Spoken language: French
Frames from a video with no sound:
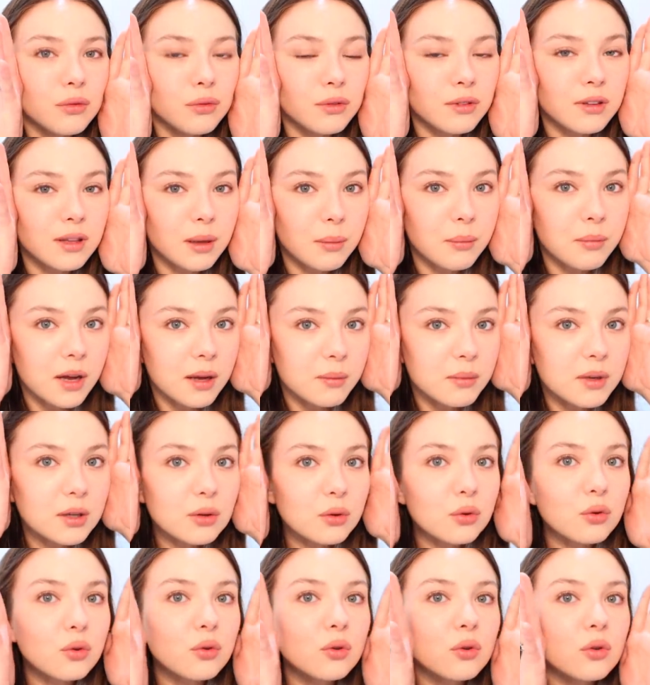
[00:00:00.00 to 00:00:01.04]
donc ça me permet
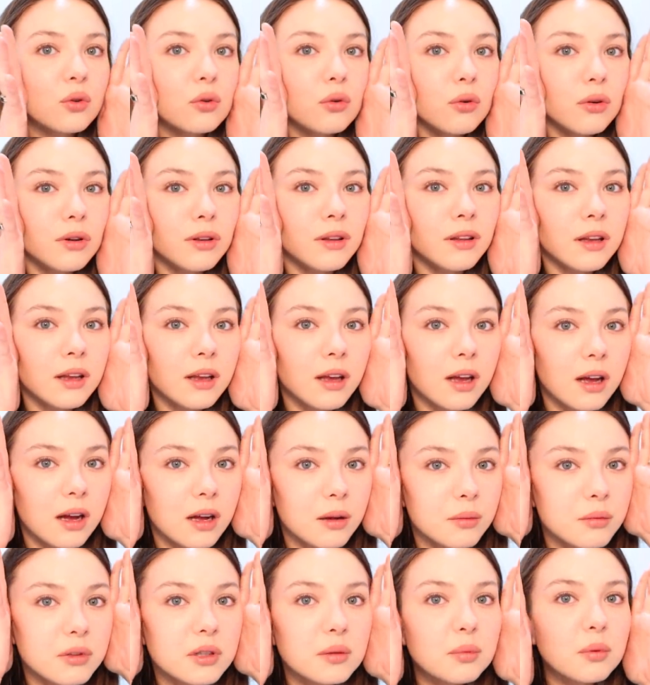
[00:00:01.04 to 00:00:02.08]
de sculpter
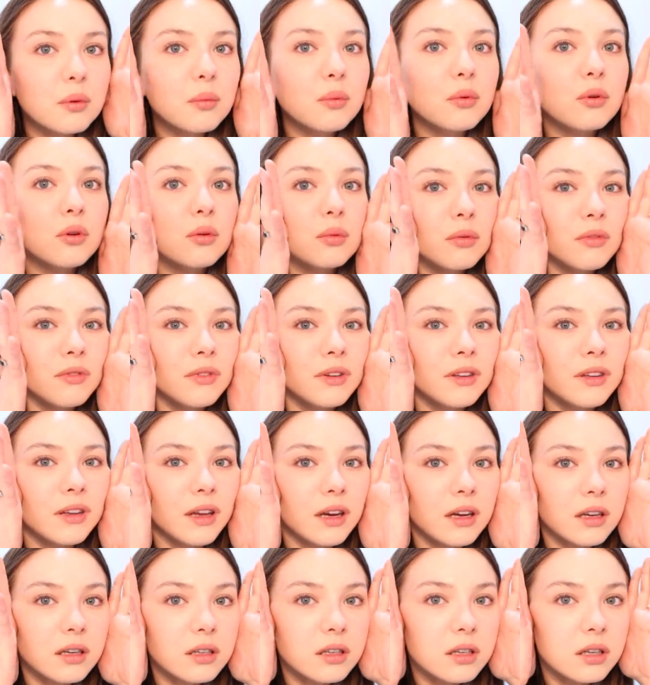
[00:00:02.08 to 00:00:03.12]
un petit peu plus mon
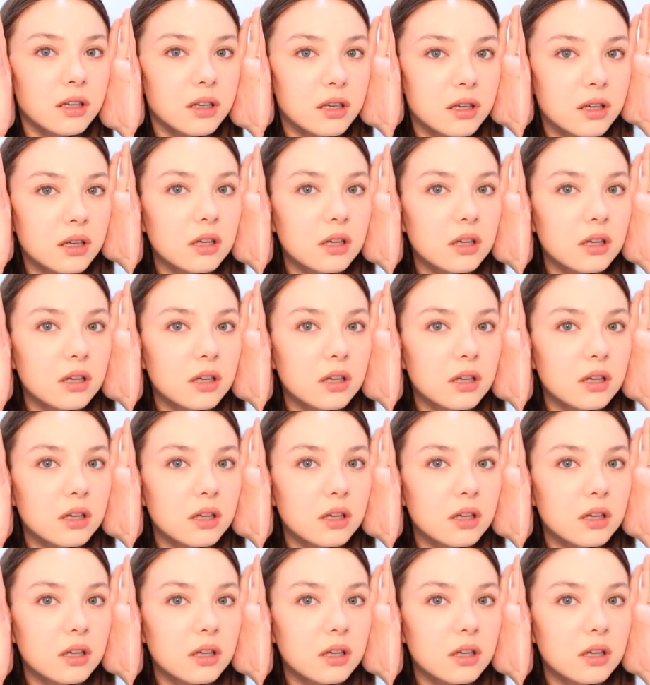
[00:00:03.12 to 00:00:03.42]
visage